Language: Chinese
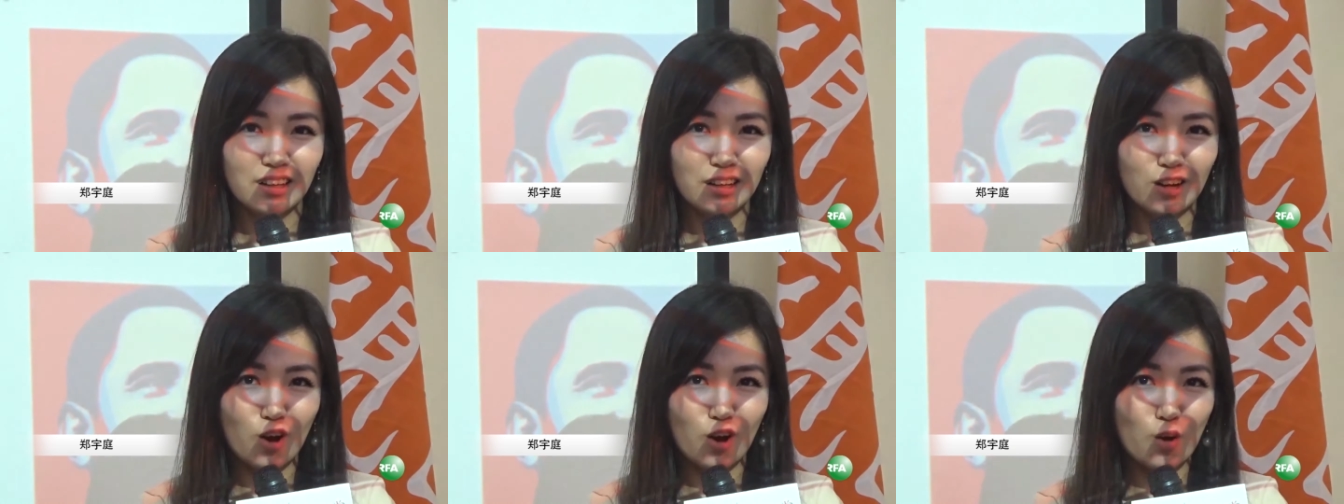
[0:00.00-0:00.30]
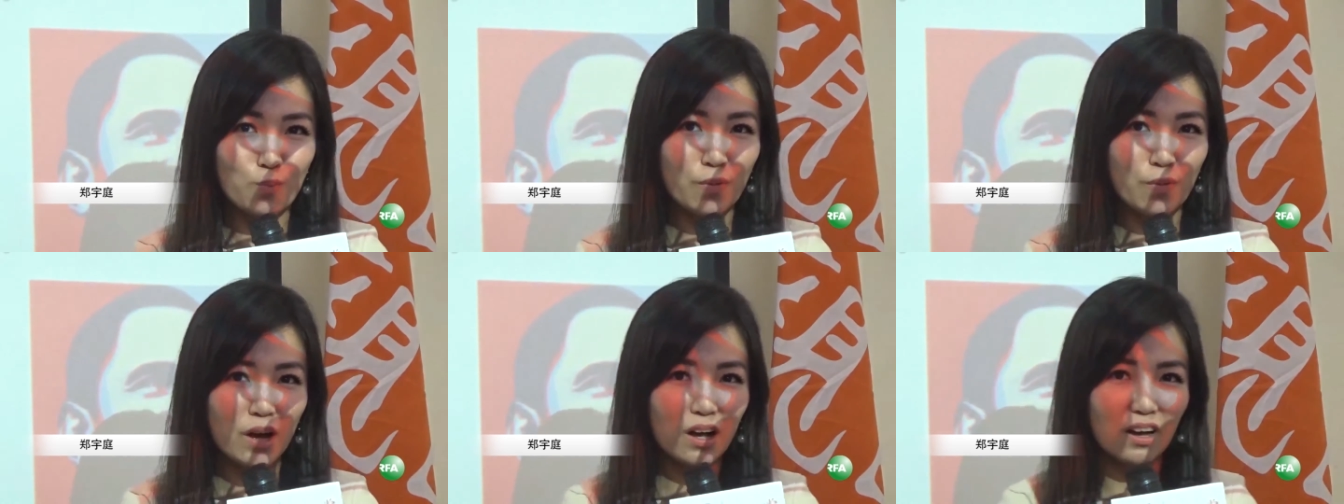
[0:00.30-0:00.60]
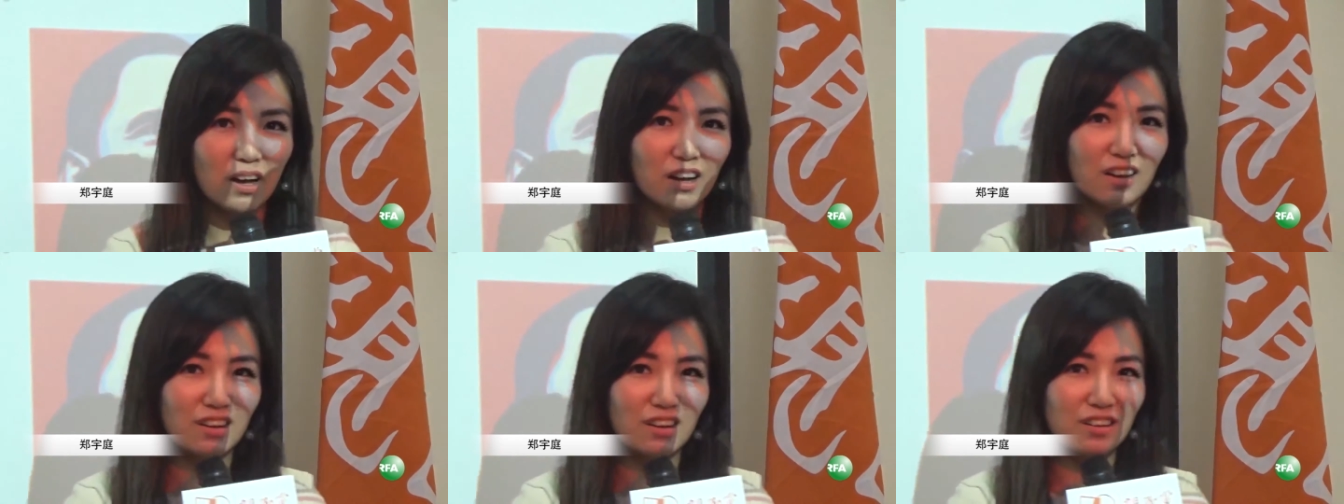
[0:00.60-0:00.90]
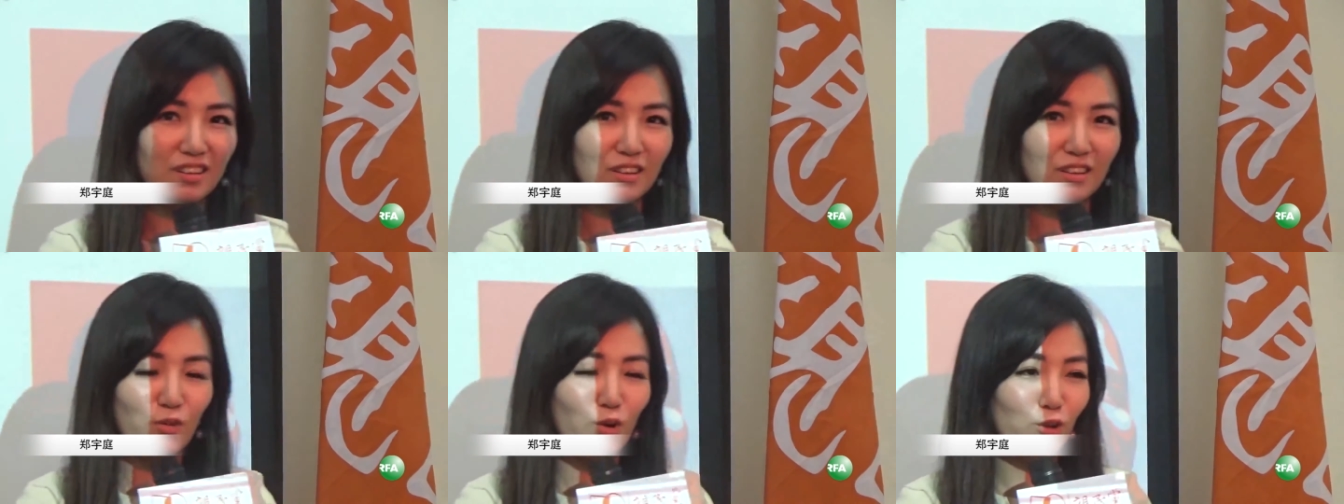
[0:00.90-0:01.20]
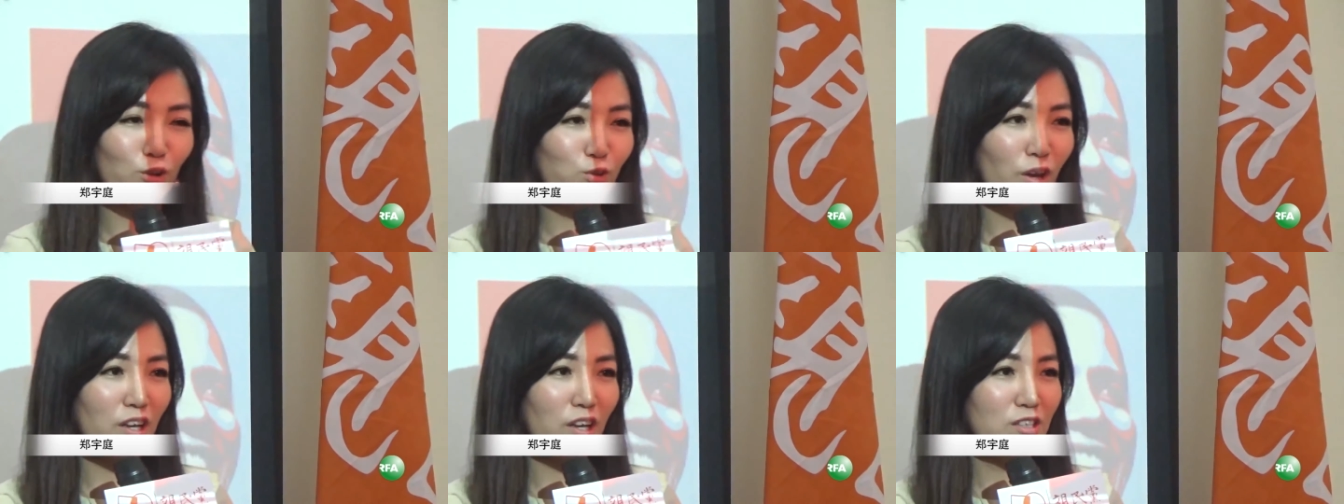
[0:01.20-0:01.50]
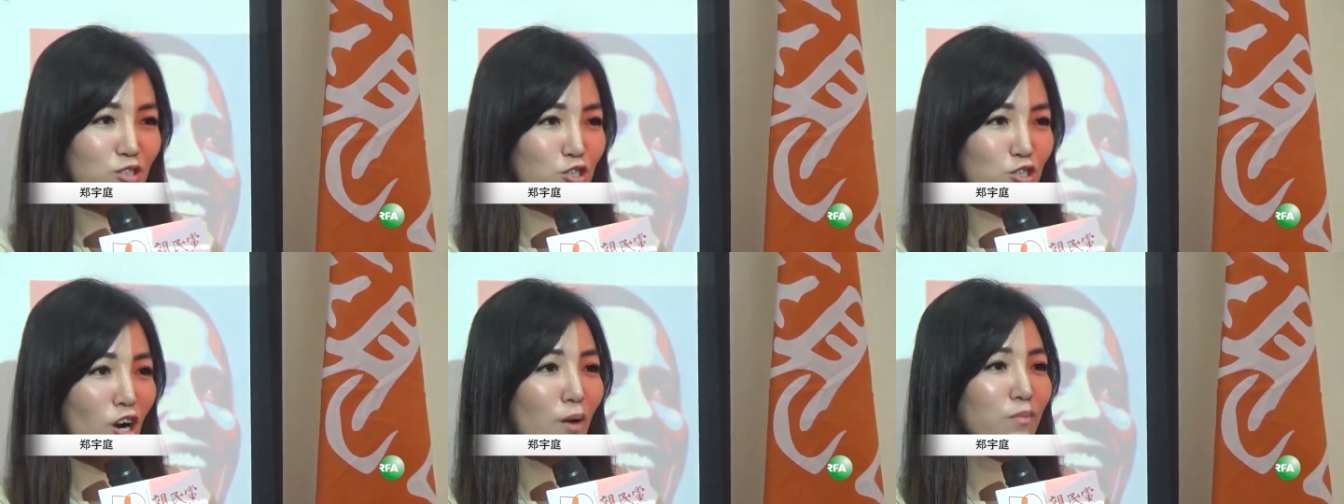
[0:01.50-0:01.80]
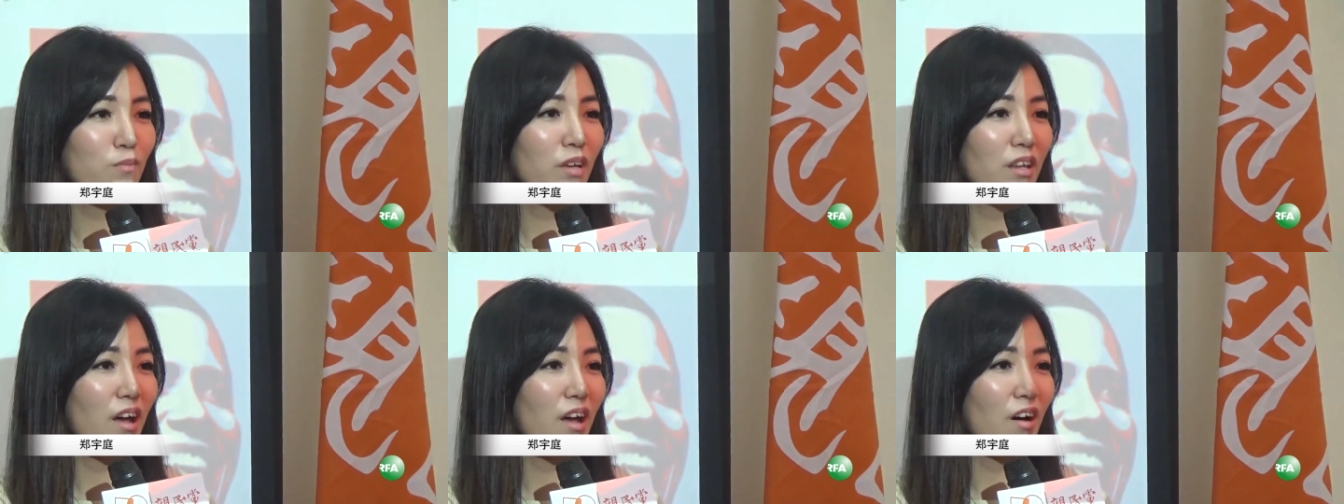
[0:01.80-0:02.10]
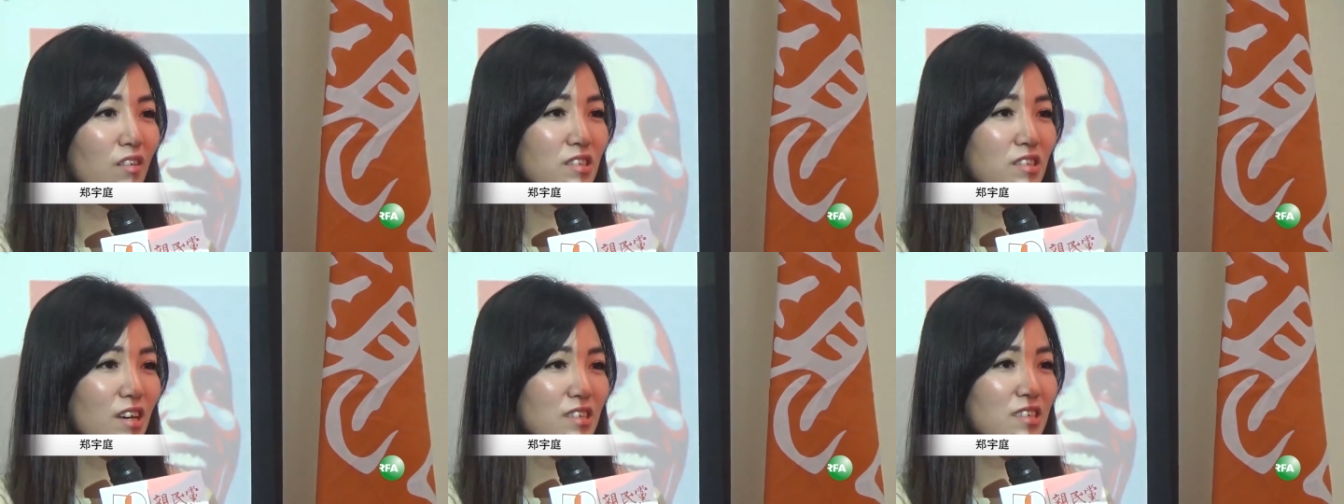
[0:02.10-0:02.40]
哦，呃，我对 Trump 的了解，